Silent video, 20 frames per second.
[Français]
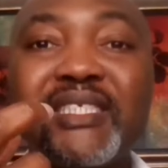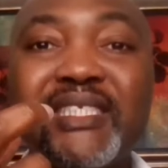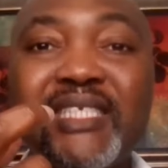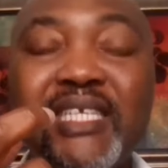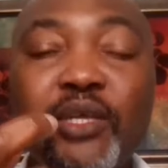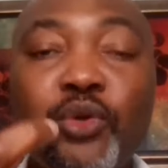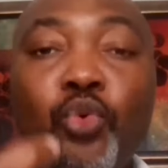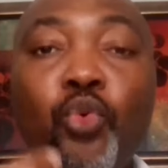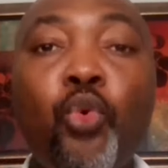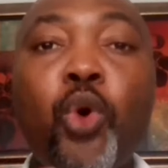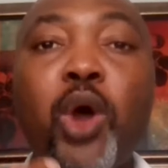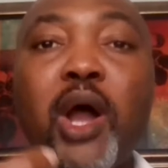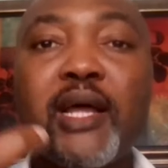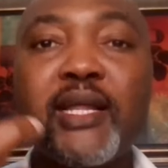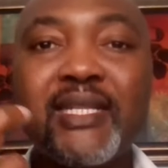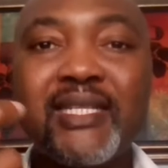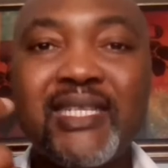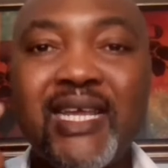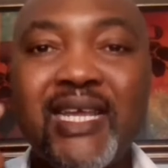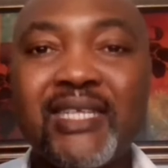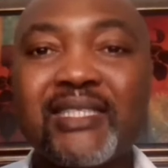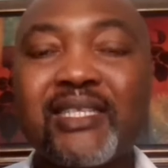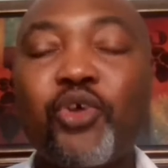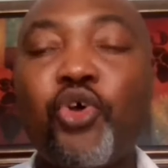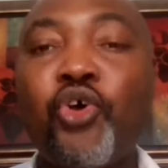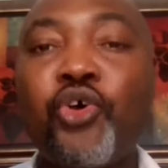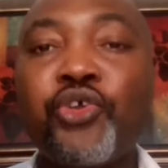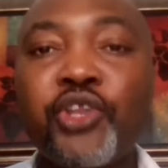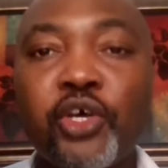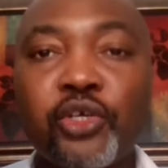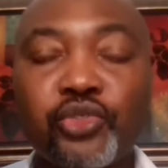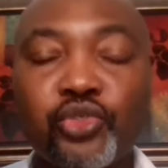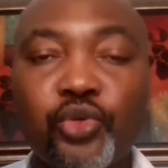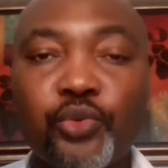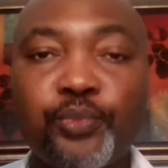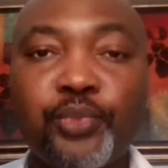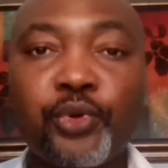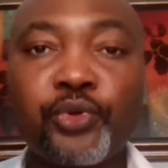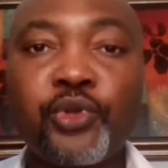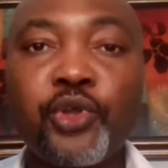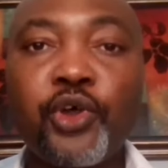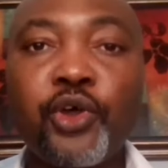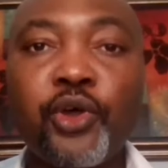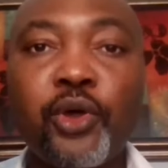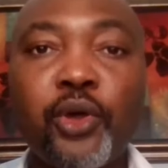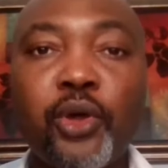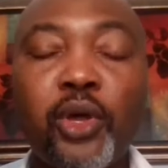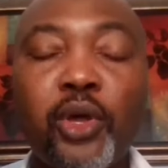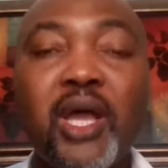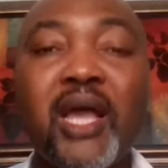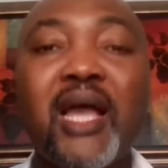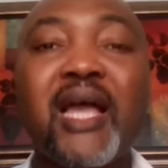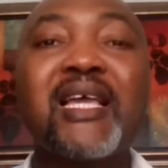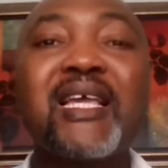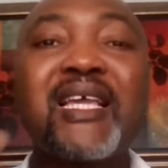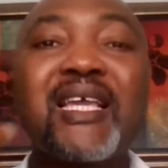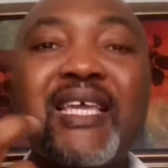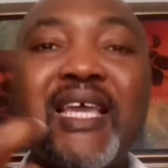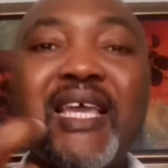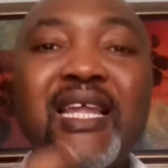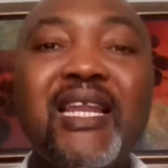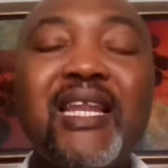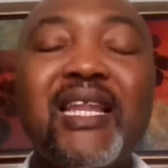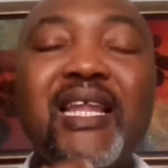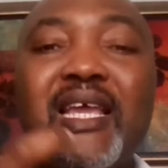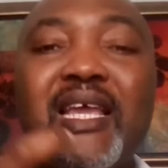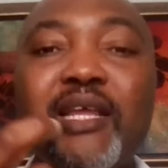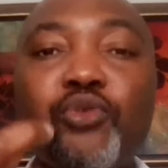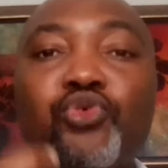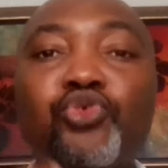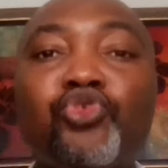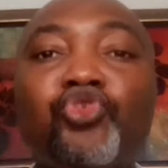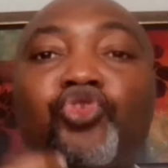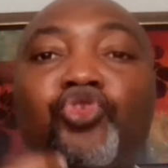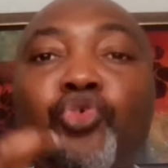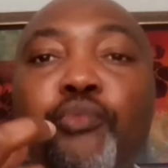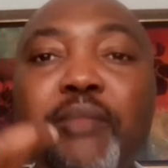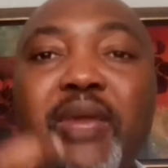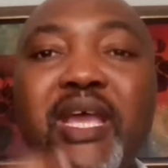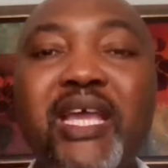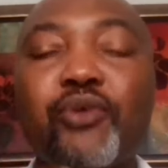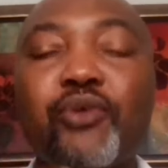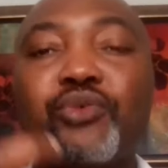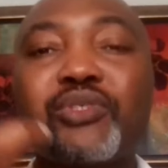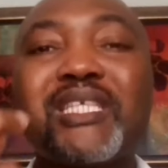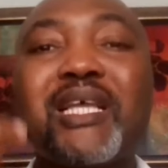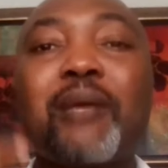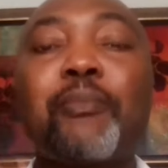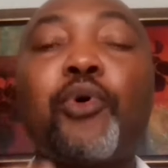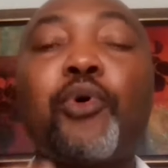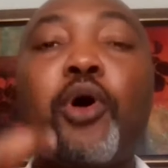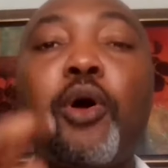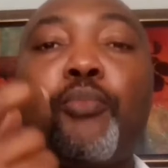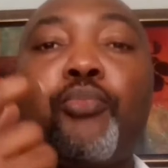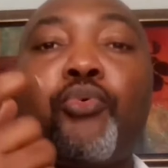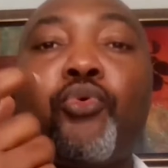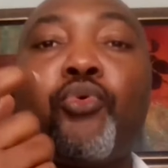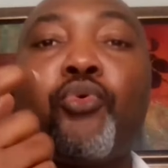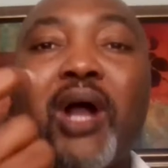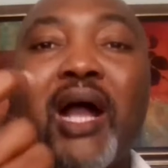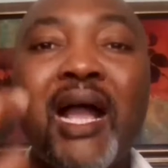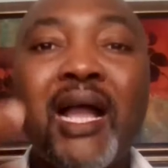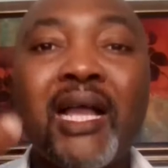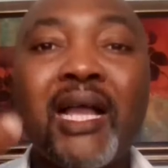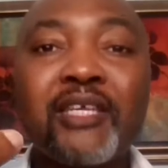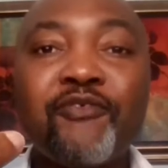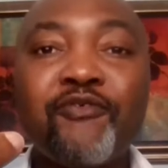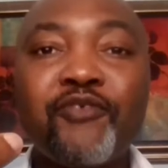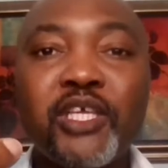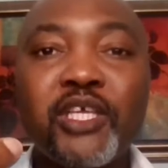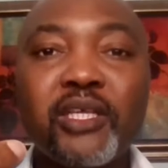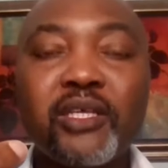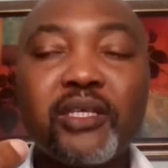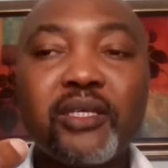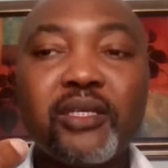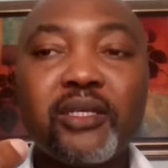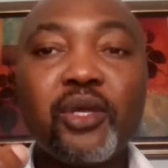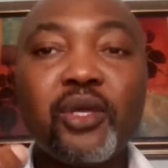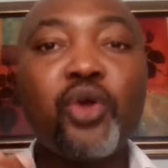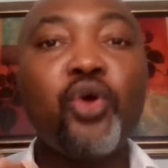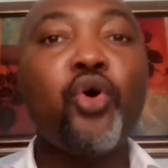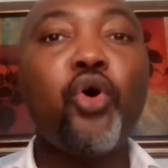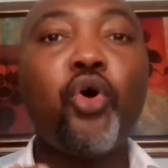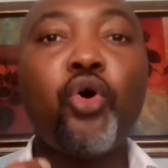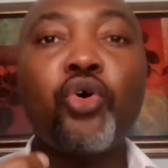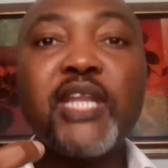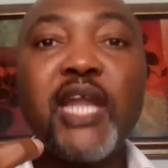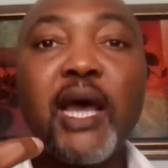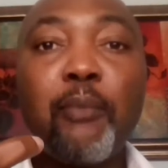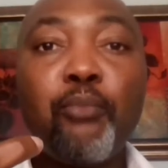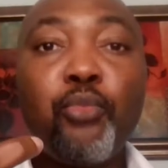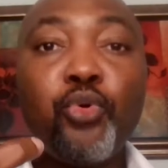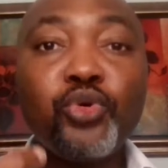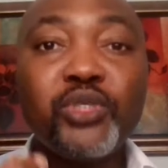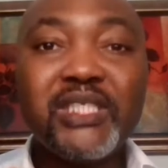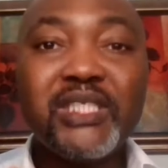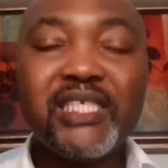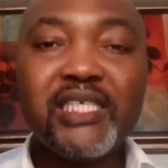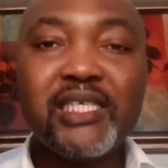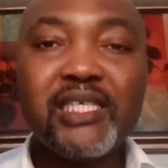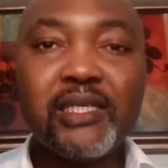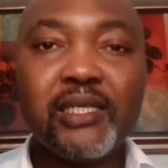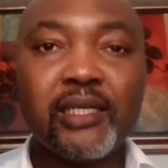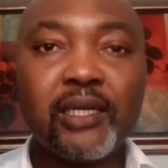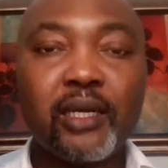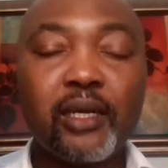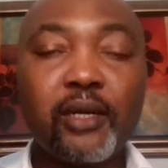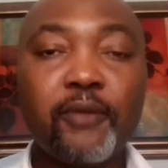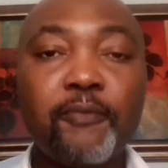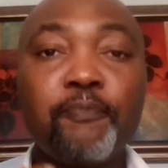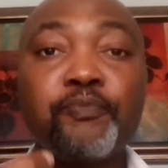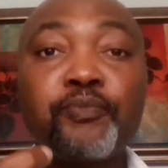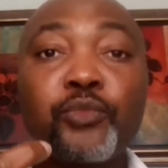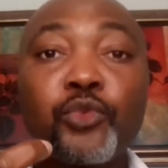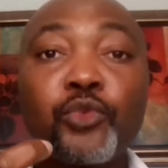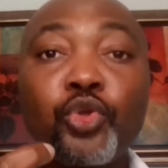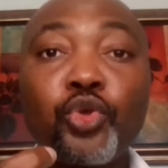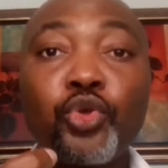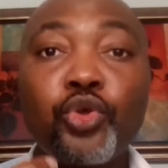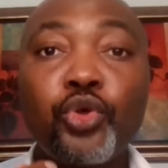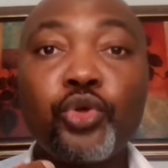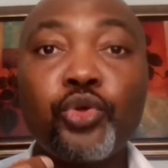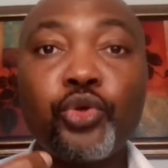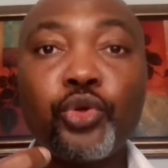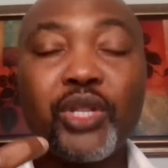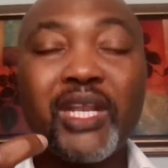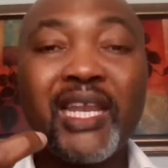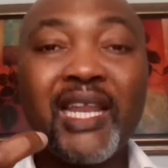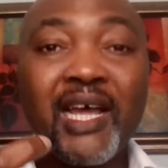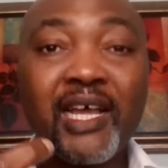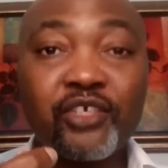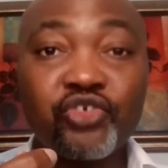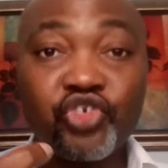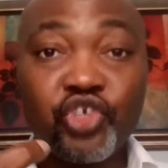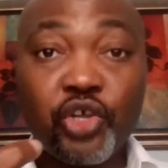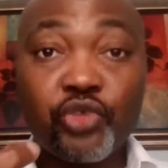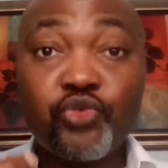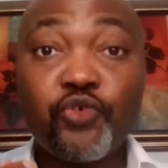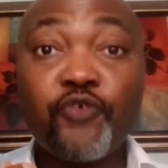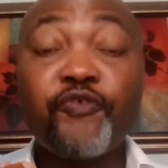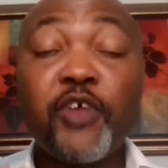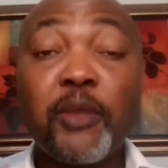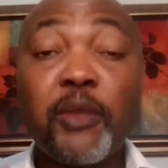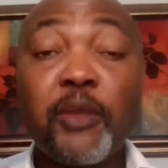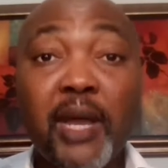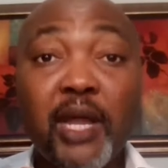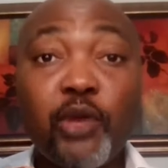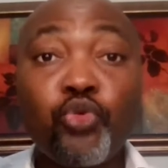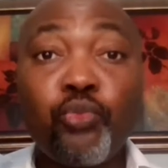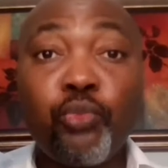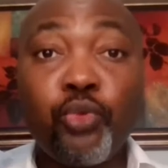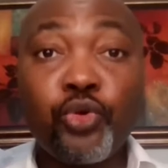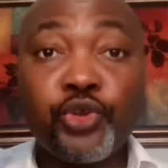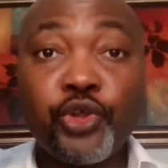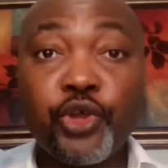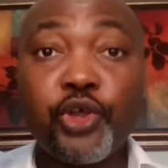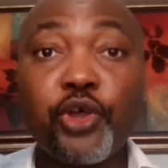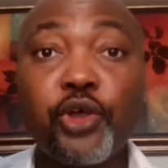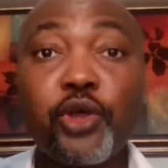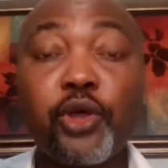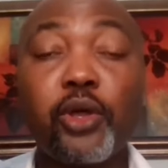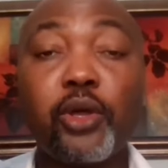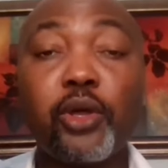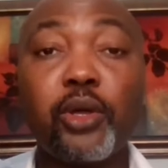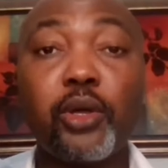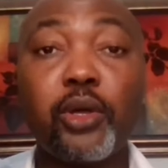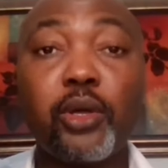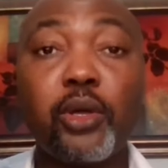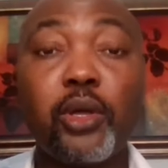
c'est quoi d'être un entrepreneur quel est le chemin que ça prend pour arriver. On a beau dire que l'argent ne fait pas le bonheur,